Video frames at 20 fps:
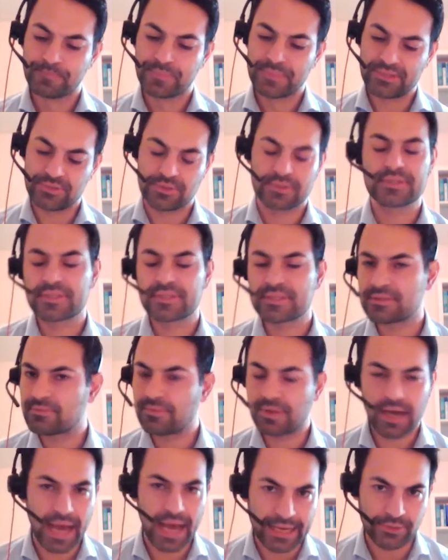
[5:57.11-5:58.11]
also das ist
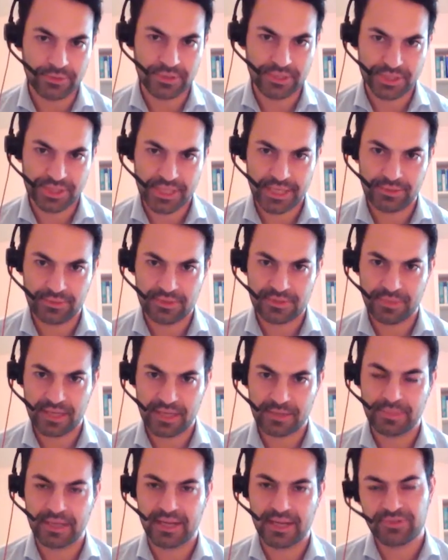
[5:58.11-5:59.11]
ein Unterscheidungsmerkmal.